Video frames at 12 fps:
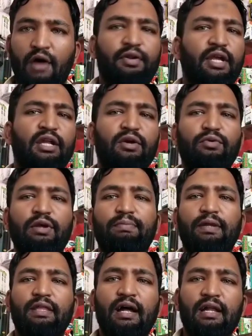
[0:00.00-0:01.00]
அவர் கேட்கக்கூடிய
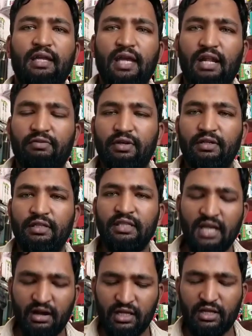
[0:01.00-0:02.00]
பிரதான கேள்வி
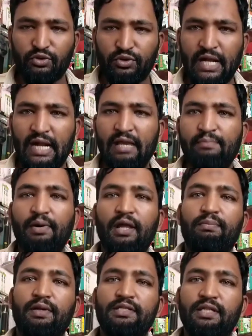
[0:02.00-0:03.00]
இந்தியாவில் இருக்கக்கூடிய அடிப்படை
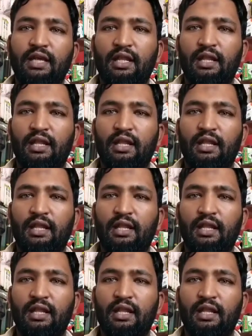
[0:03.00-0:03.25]
பிரச்சனை